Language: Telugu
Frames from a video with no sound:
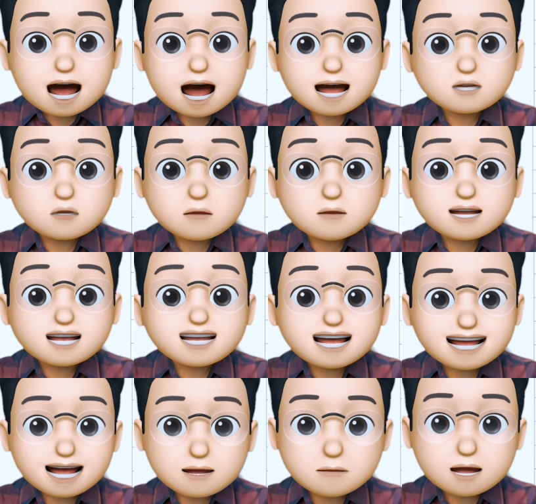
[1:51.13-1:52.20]
అందులోని
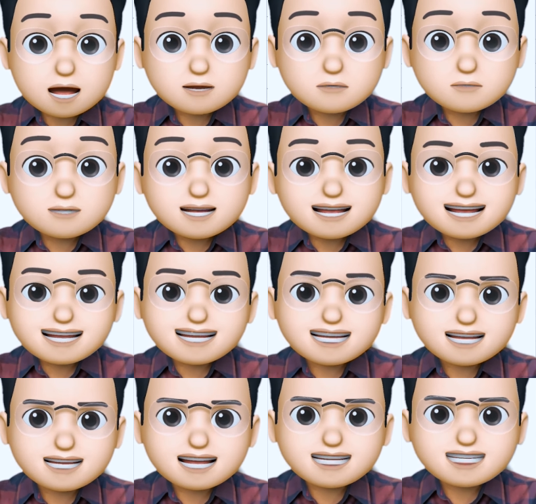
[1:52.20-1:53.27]
సందర్భాలు
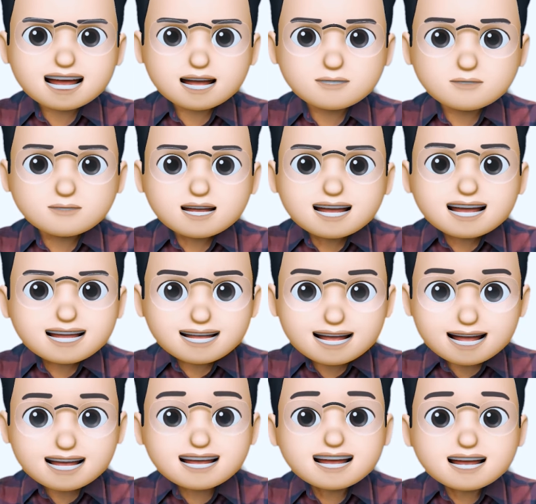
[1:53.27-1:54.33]
సందేశాలు
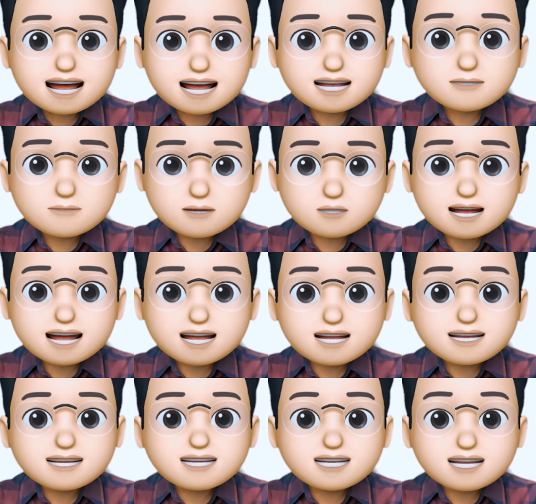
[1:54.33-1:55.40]
తేలిగ్గా అర్థమవుతాయి
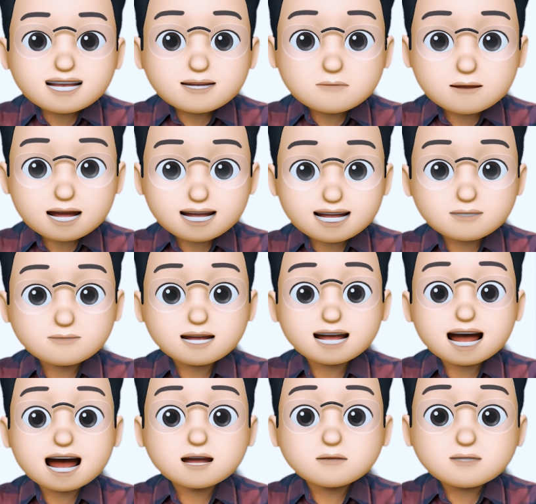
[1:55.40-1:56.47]
మన
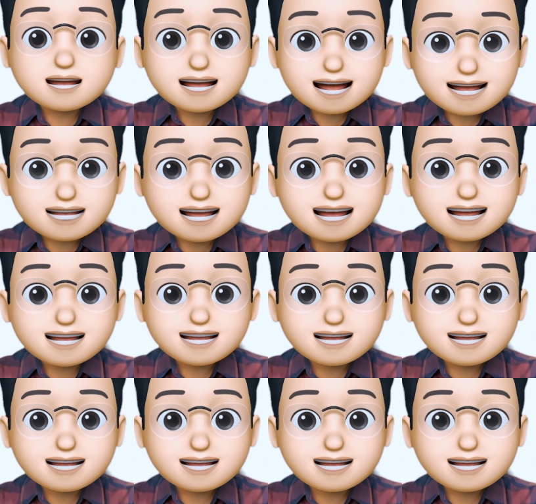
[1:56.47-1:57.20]
సంశయాలు తీరతాయి